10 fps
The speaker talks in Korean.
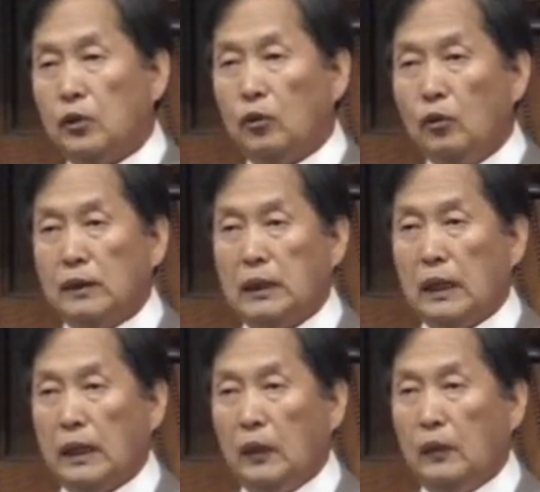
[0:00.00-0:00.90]

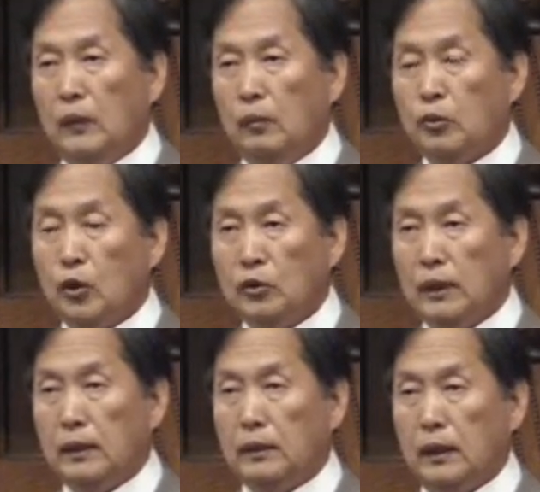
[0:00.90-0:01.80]
성공하잖아요.
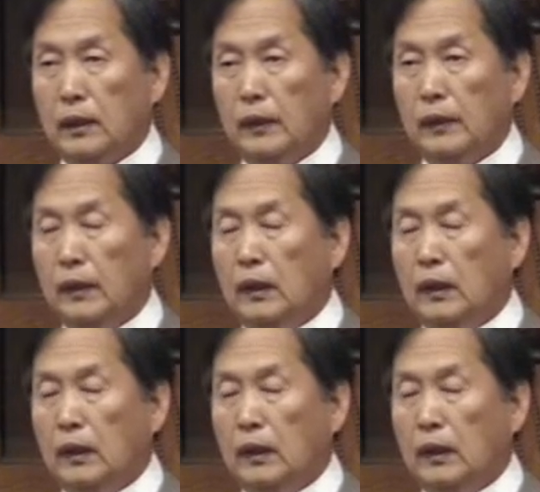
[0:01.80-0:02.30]
총리가 되잖아요.